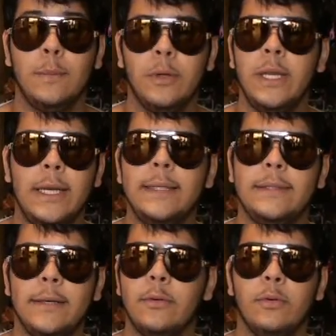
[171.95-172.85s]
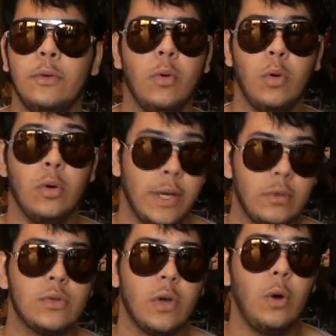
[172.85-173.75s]
molhei ele inteiro, não coloquei
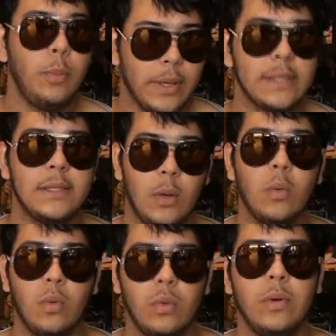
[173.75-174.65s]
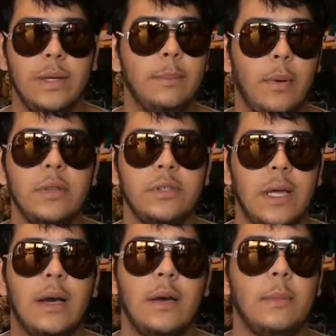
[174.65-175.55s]
no sol, porque senão o couro ele pode
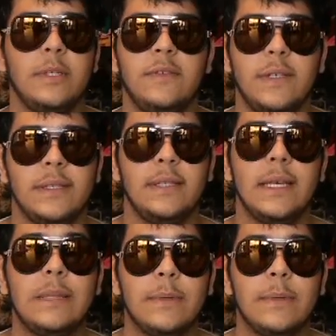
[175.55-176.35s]
dar uma diferenciada,